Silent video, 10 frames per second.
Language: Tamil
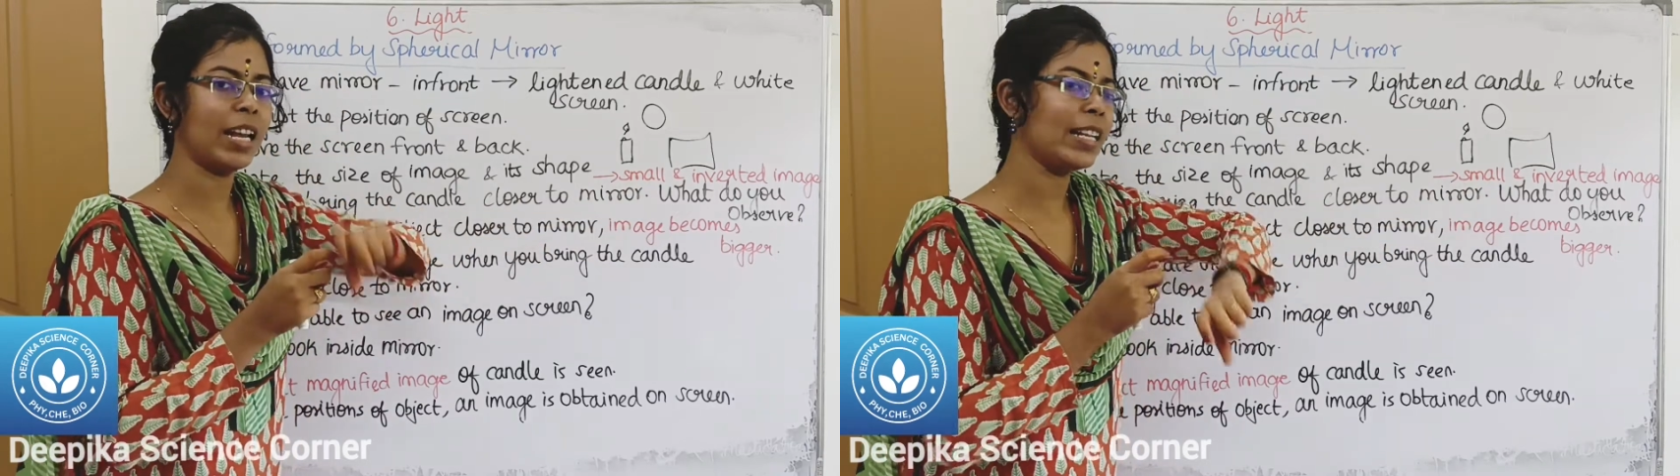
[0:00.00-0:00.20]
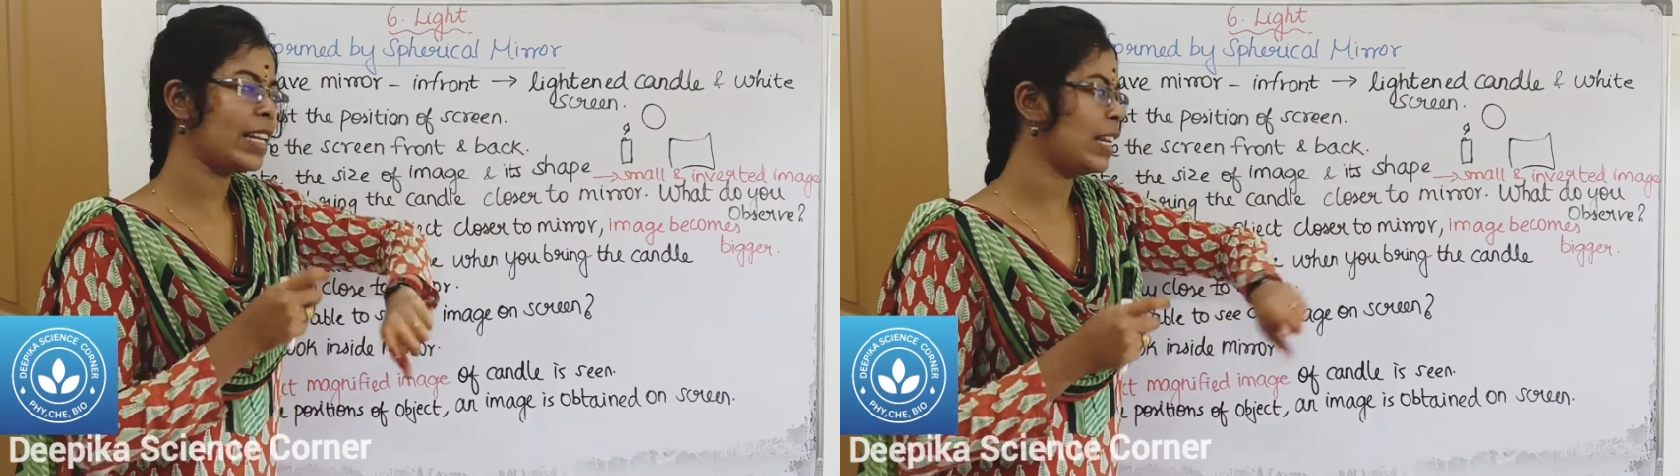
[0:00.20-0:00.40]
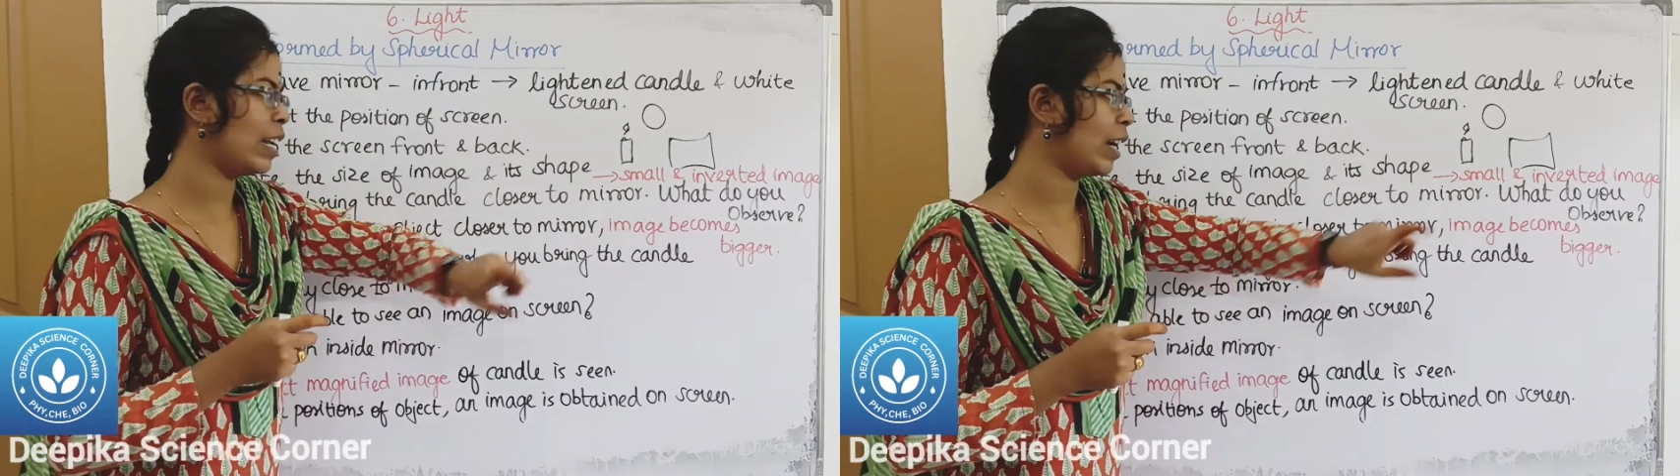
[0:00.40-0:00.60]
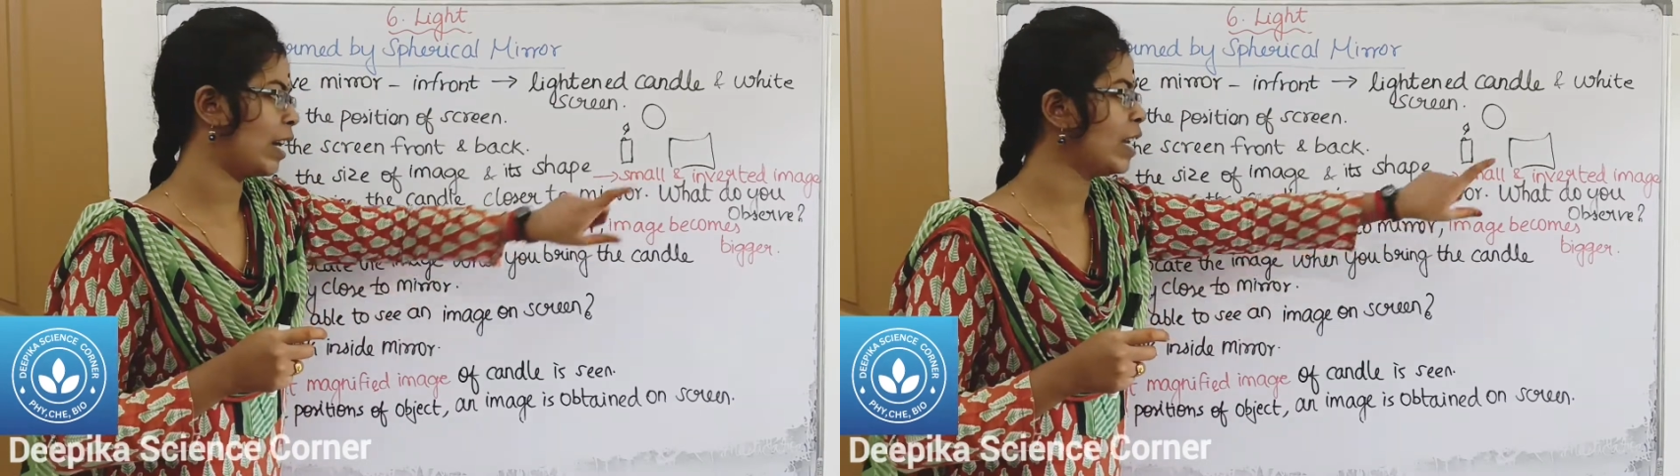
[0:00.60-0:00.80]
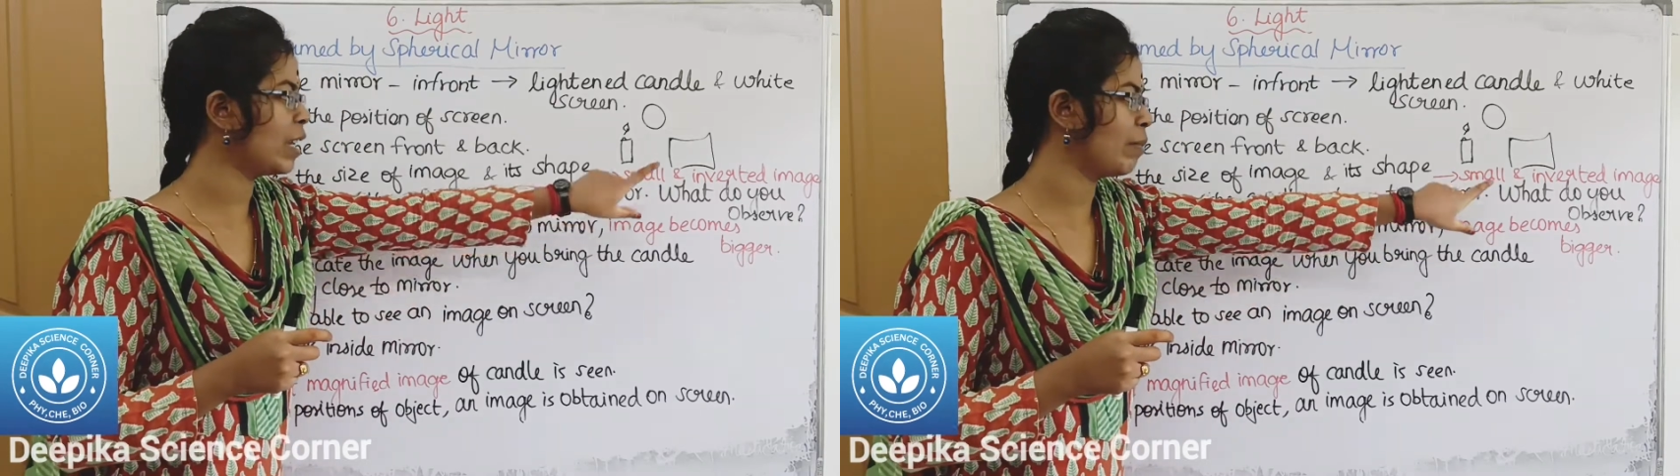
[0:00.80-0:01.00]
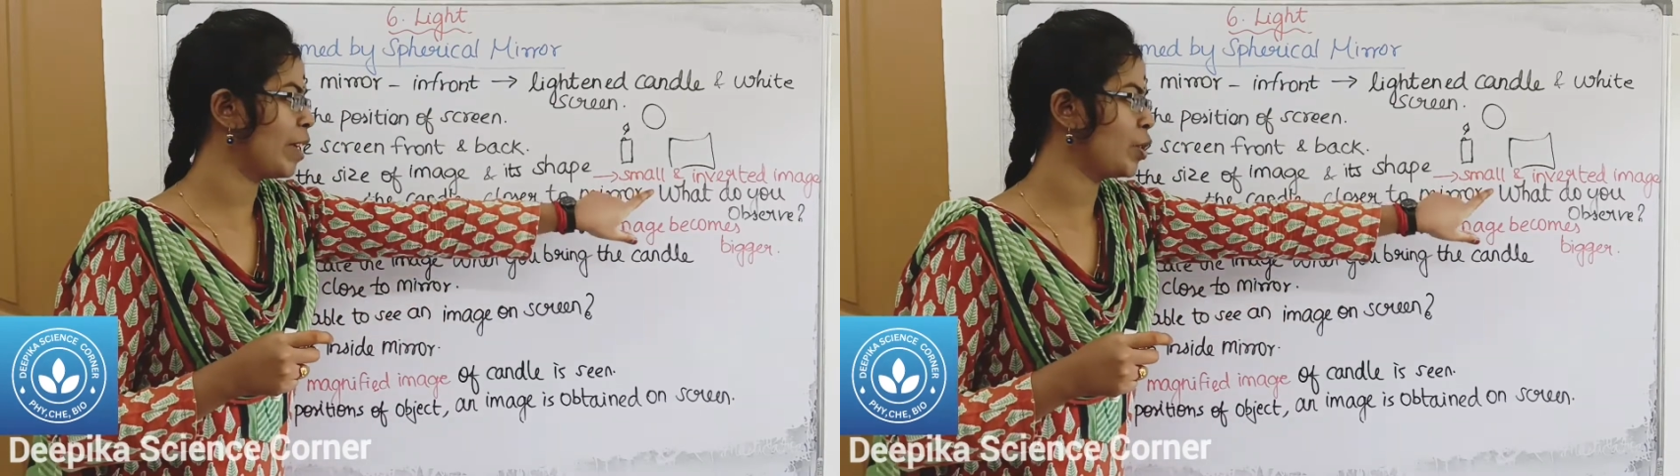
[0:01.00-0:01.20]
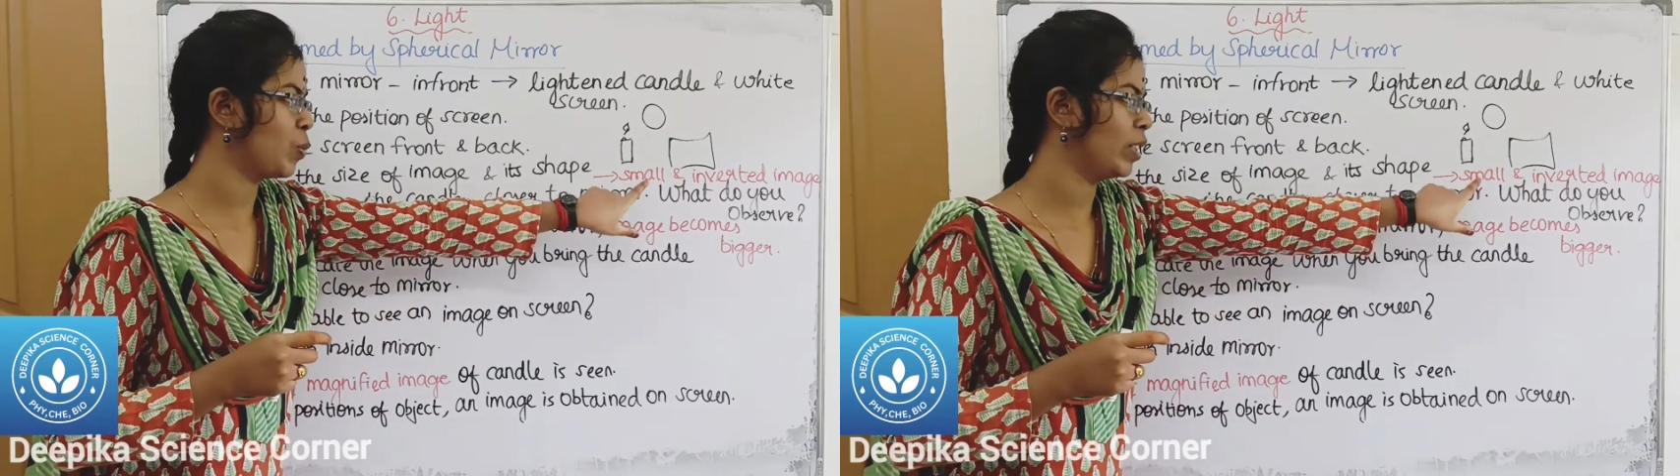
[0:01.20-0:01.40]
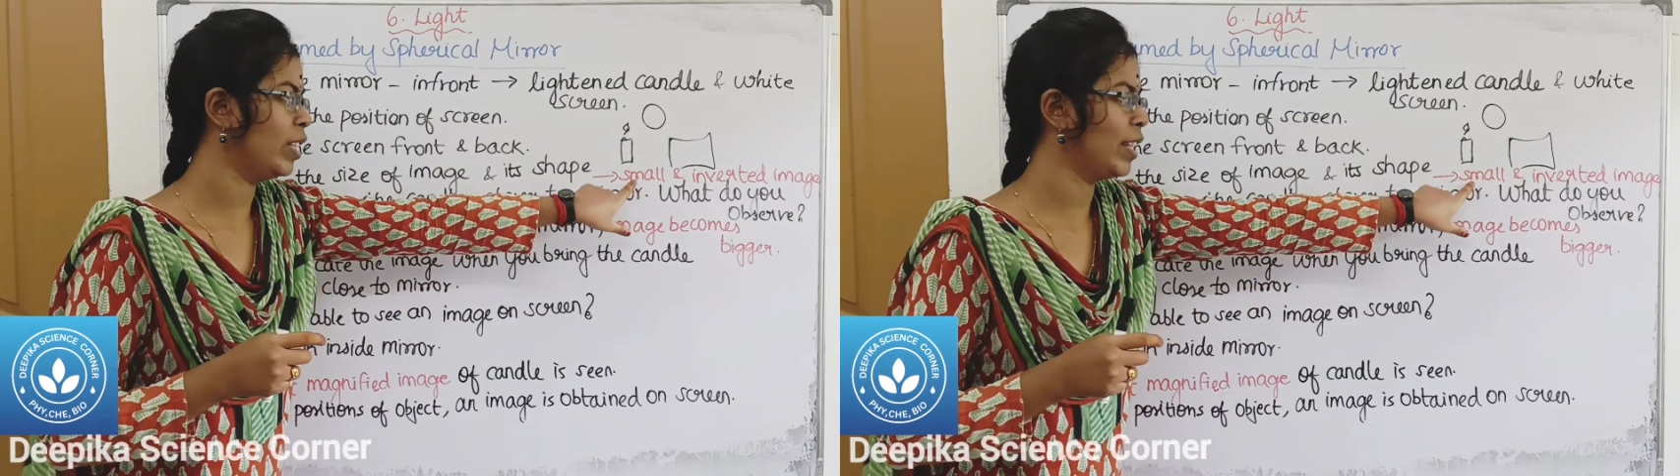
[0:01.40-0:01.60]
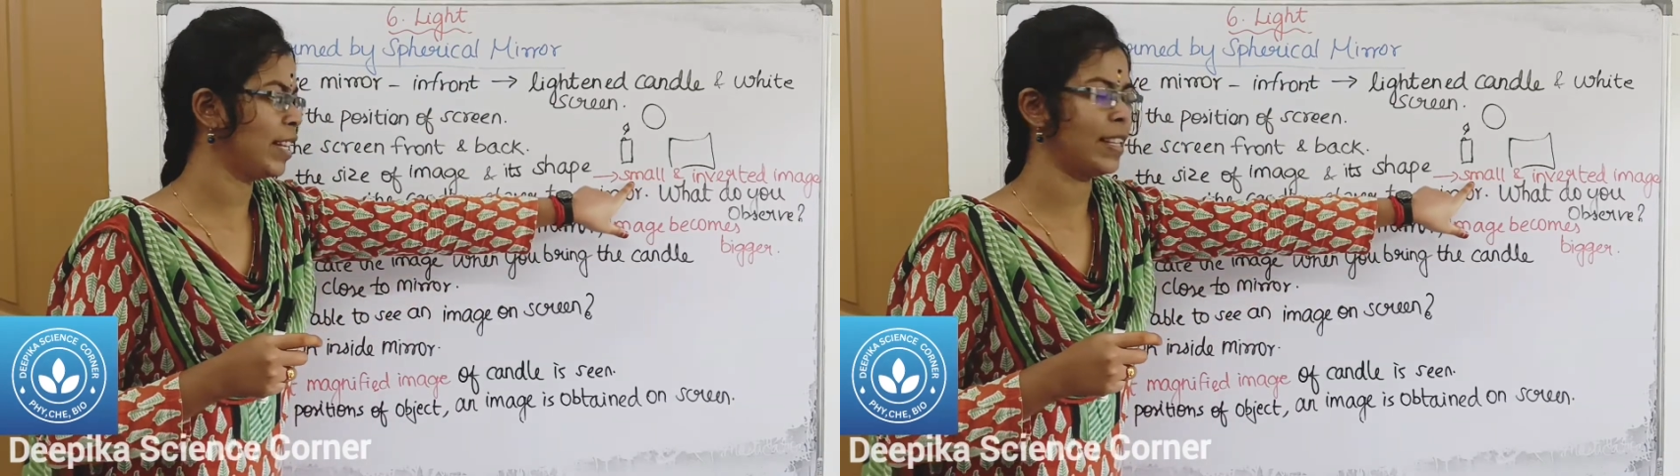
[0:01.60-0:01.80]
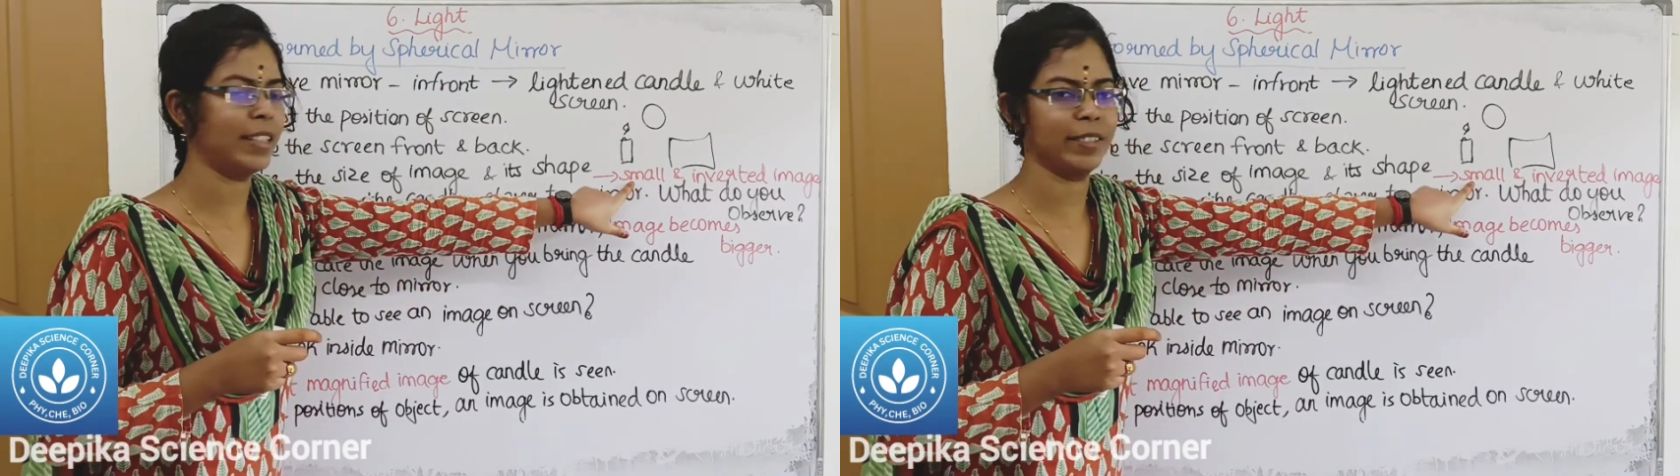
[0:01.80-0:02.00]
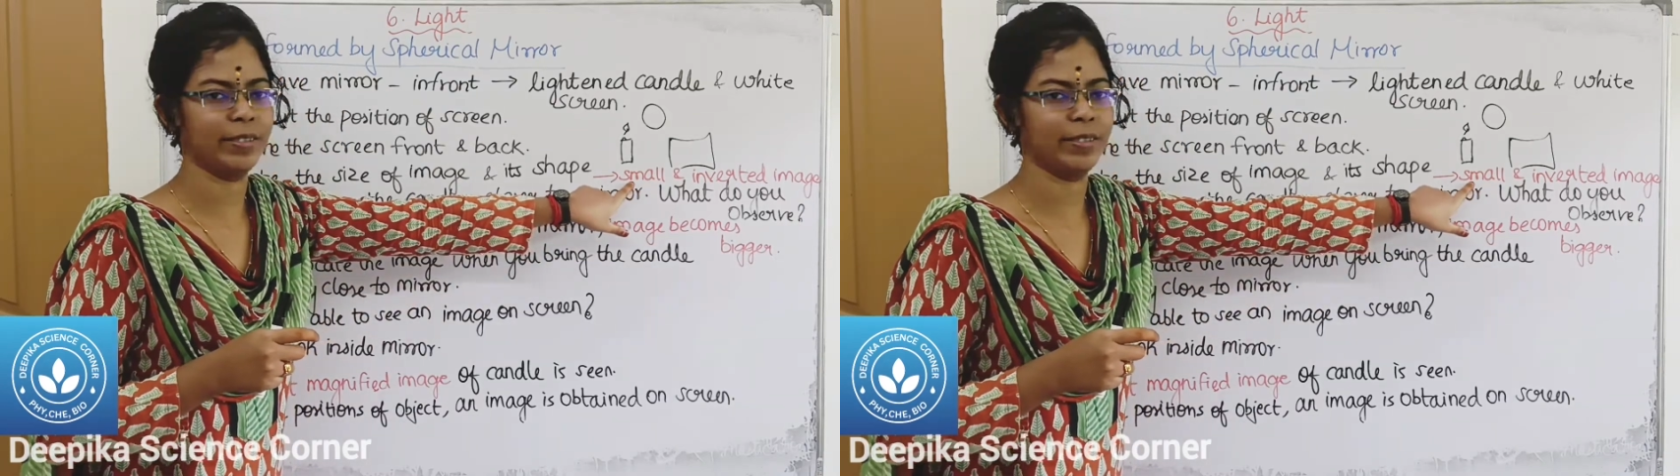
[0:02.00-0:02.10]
தலைகீழான இமேஜ் வந்து தெரியுது